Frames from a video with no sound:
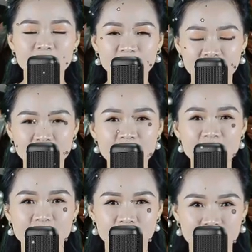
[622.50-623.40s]
cũng là cách
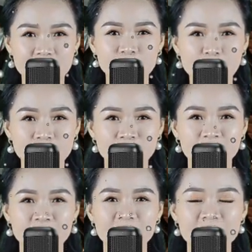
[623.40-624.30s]
giải hạn tán tận.
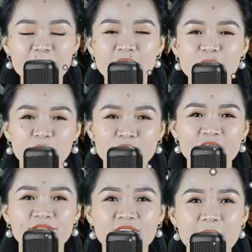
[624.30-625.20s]

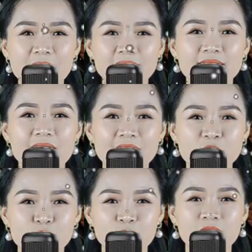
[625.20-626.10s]
Thứ tư,
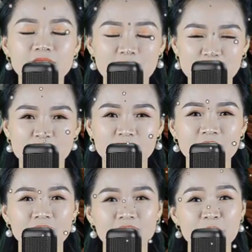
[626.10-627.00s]
tuyệt đối
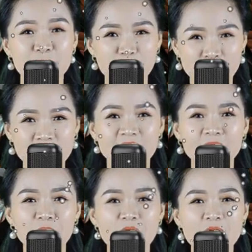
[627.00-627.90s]
không được uống rượu
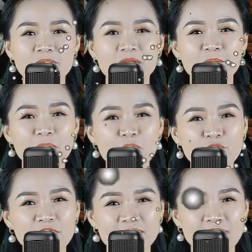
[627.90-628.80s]
bia trước khi tham
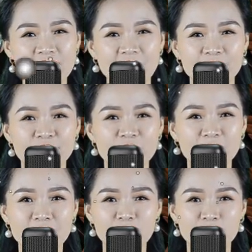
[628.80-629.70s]
gia giao thông
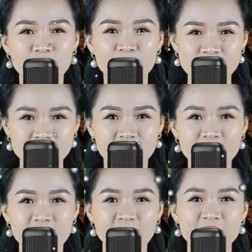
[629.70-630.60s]
hay trước khi thực
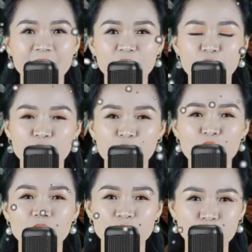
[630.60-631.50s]
hiện những công việc
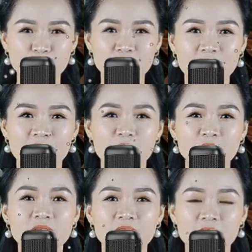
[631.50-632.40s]
liên quan đến xây
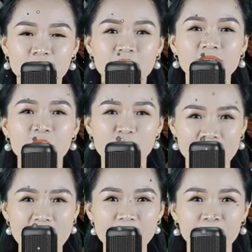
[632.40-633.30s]
dựng, vận
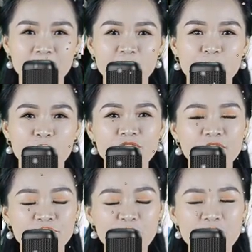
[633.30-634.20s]
hành máy móc, thiết bị
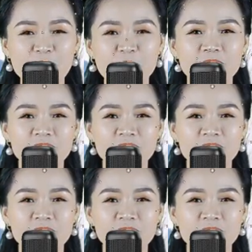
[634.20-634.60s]
nguy hiểm.